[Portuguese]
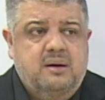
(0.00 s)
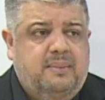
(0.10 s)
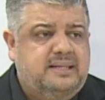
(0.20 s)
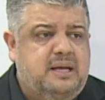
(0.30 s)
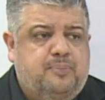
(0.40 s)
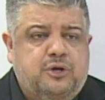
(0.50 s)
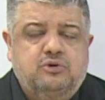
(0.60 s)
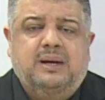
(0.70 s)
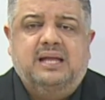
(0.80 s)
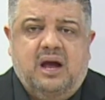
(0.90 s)
Mas depois de
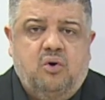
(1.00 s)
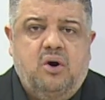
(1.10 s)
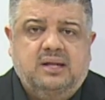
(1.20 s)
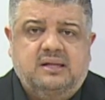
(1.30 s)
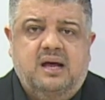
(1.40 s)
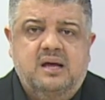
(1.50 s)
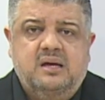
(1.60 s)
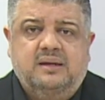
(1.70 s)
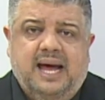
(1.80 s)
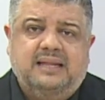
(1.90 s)
uma derrota,
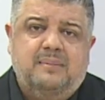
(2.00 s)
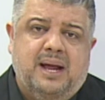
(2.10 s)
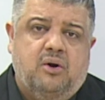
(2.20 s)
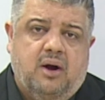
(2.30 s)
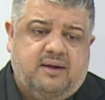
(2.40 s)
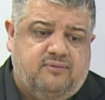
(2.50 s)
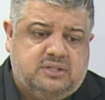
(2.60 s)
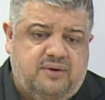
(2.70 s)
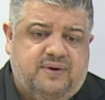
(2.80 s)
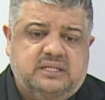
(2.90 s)
nada melhor que
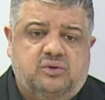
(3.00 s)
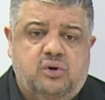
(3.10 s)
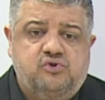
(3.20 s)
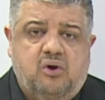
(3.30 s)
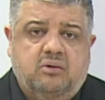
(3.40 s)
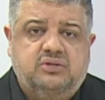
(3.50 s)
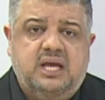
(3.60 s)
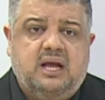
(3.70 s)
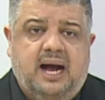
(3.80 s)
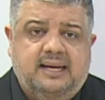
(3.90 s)
você fazer dois jogos
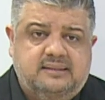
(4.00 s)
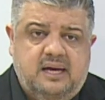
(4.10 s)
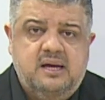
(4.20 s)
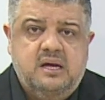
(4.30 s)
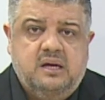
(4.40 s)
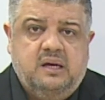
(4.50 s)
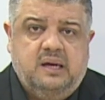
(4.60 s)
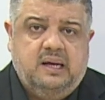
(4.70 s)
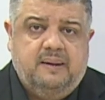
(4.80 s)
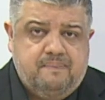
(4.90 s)
em casa
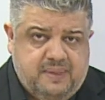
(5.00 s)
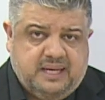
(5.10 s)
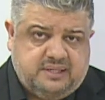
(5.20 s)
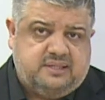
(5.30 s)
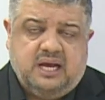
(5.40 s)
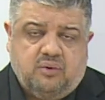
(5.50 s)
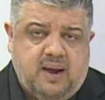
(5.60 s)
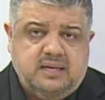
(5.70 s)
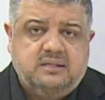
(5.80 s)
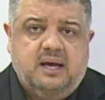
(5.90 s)
é, nessa
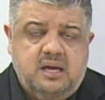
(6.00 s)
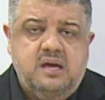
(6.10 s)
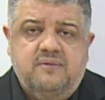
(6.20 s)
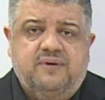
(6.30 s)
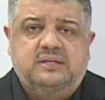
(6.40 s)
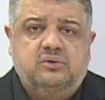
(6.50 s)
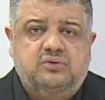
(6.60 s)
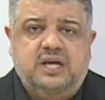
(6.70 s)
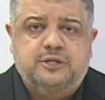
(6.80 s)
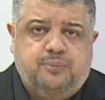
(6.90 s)
sequência aí e fazer os
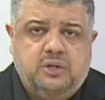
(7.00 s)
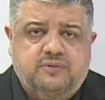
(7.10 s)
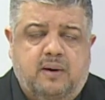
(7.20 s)
seis pontos.